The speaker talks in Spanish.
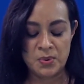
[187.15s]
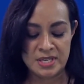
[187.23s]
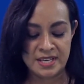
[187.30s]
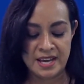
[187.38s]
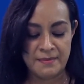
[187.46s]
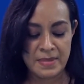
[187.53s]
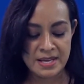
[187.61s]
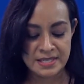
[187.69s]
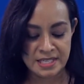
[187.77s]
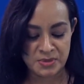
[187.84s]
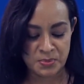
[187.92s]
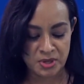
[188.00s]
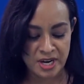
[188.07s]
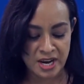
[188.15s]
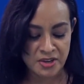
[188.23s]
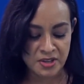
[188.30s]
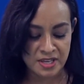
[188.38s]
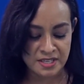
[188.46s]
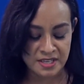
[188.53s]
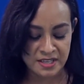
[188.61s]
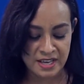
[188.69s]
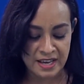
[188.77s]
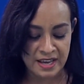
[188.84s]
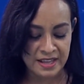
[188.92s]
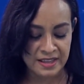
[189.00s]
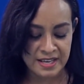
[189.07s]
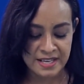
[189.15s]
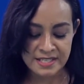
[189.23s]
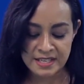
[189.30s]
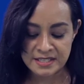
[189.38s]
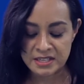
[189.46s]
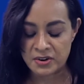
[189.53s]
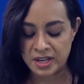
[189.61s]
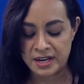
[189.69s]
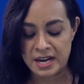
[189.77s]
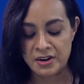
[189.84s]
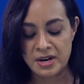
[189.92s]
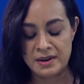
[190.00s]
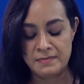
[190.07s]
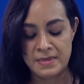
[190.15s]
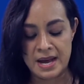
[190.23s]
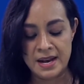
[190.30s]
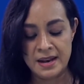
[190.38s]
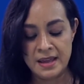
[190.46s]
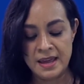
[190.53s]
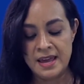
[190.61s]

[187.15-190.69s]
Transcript: pues qué más les podría yo decir de, este extraordinario animal.